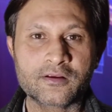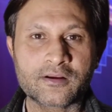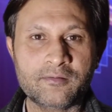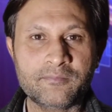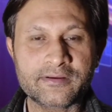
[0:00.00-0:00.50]

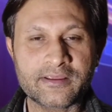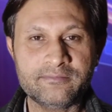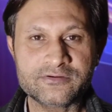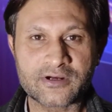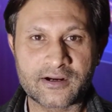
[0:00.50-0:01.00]
कमर के
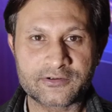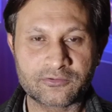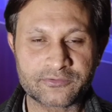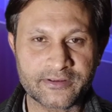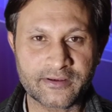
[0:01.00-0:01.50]
भी चार
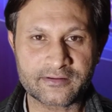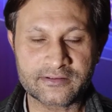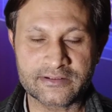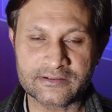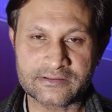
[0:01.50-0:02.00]
टोटे कर
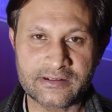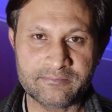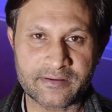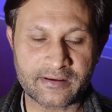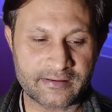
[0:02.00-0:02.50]
दिए इतनी
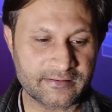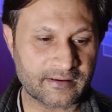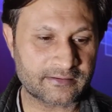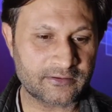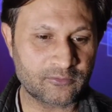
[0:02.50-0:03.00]
महंगाई
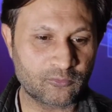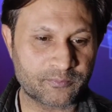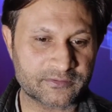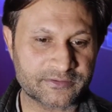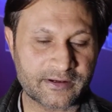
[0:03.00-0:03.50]
कर दी
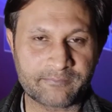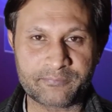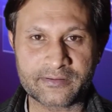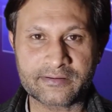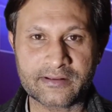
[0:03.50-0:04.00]
ऊपर से आप
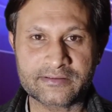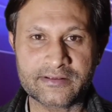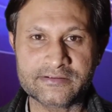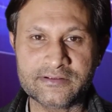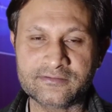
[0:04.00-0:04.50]
फिर कहते
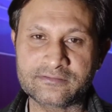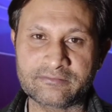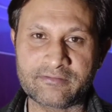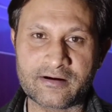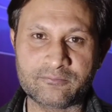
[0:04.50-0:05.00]
हैं जी इस
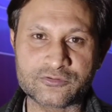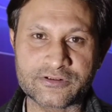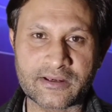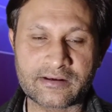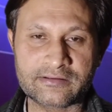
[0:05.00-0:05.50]
दफ़ा
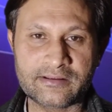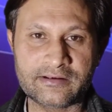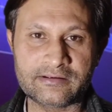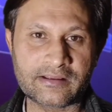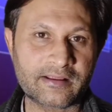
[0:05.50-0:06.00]
मुझे आने दें
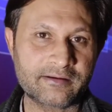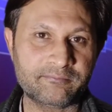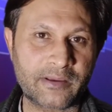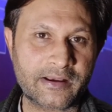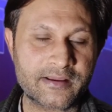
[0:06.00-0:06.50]
लहरे
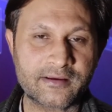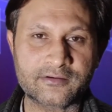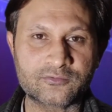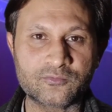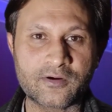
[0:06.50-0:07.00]
बहरे कर
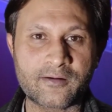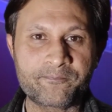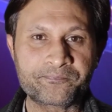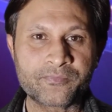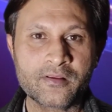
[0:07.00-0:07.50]
दूँगा
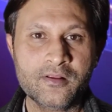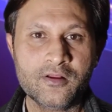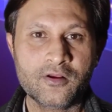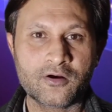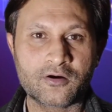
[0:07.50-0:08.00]

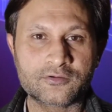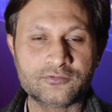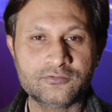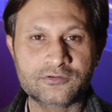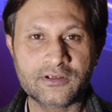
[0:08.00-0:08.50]
और
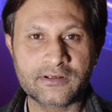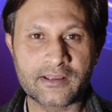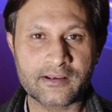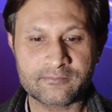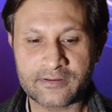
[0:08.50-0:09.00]
दूध की
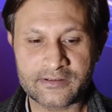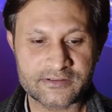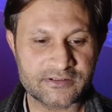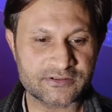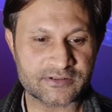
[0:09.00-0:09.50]
नहरें
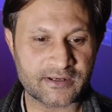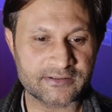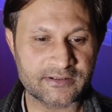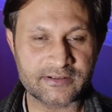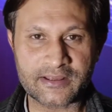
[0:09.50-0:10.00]
बहेंगी
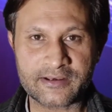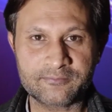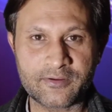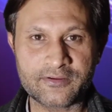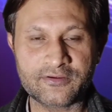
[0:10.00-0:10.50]
शहद की नहरें
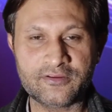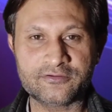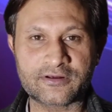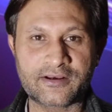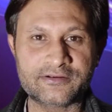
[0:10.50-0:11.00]
बहेंगी
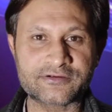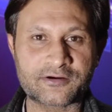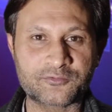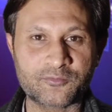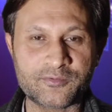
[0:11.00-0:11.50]
सारे
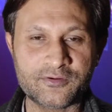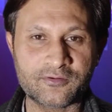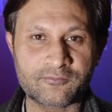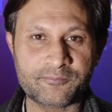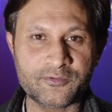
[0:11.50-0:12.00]
चाटो भी
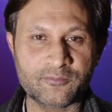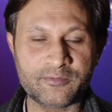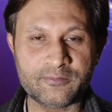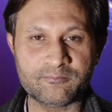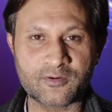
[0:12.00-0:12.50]
और पियो
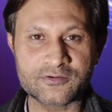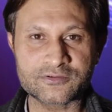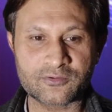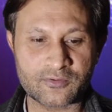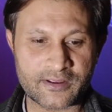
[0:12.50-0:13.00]
भी मौज
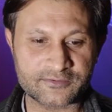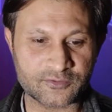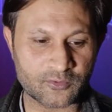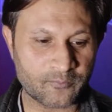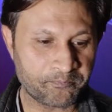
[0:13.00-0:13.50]
करो ऐश
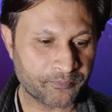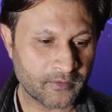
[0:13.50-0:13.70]
करो